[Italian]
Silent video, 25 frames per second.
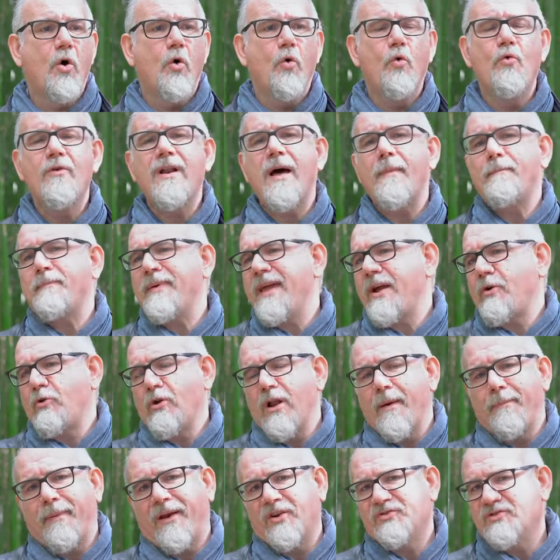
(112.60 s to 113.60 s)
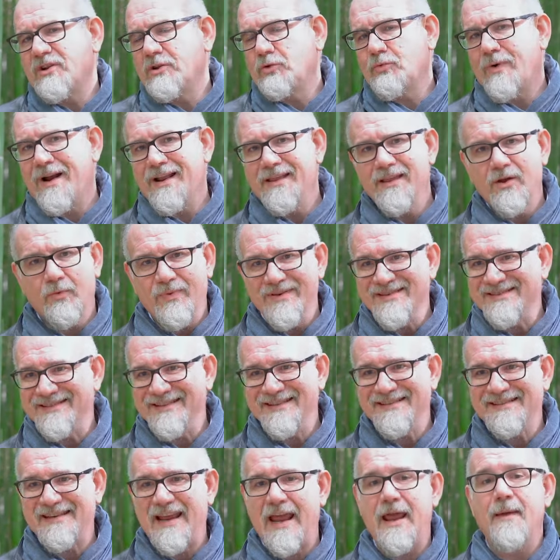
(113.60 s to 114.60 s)
una piccola percentuale di
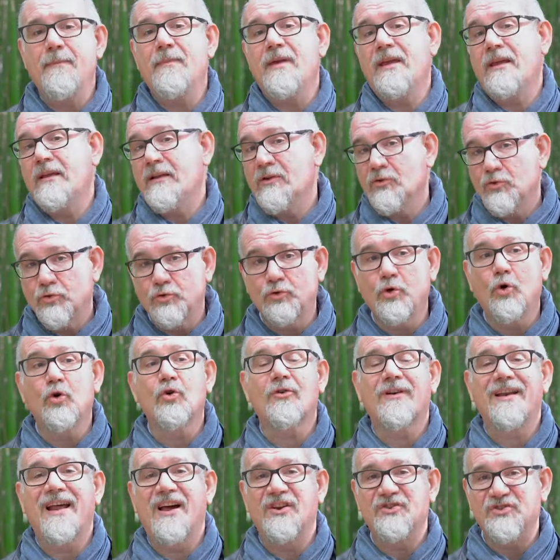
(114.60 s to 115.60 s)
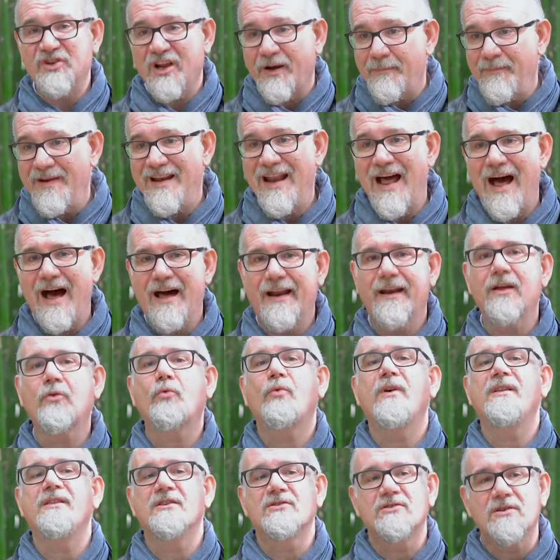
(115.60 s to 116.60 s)
questi semi torna a germinare,
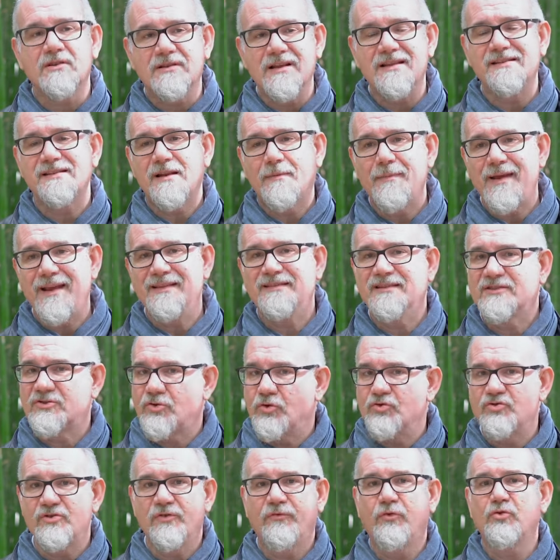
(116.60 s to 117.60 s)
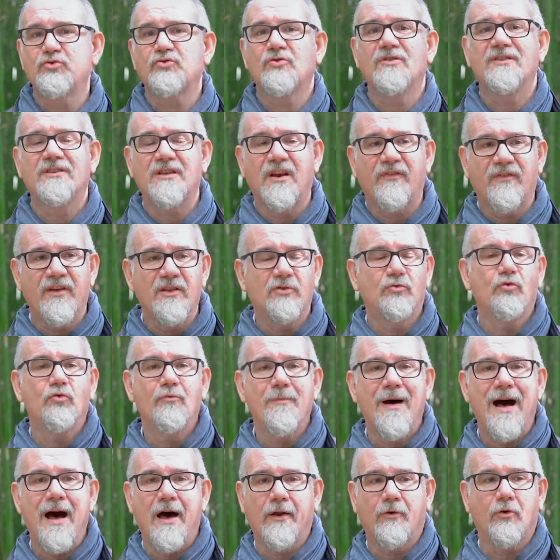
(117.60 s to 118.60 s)
quindi sostanzialmente se non ci fosse un intervento
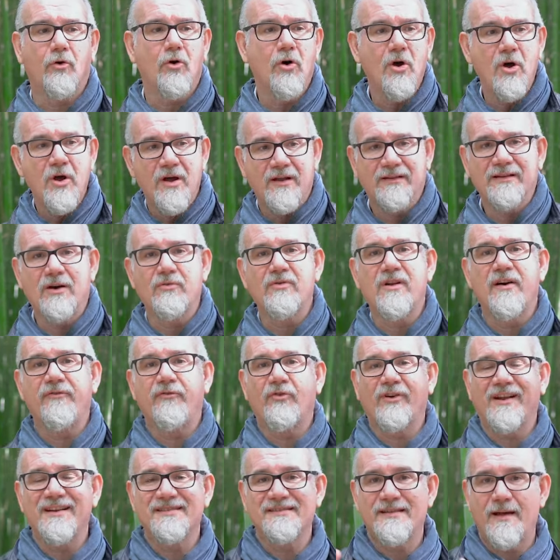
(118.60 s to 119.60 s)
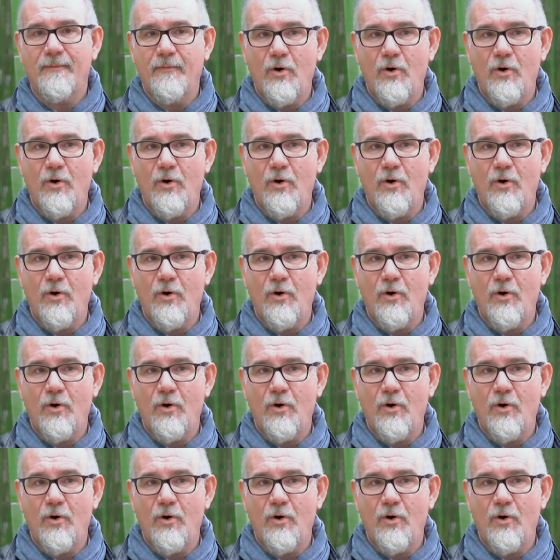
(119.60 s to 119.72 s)
umano da una foresta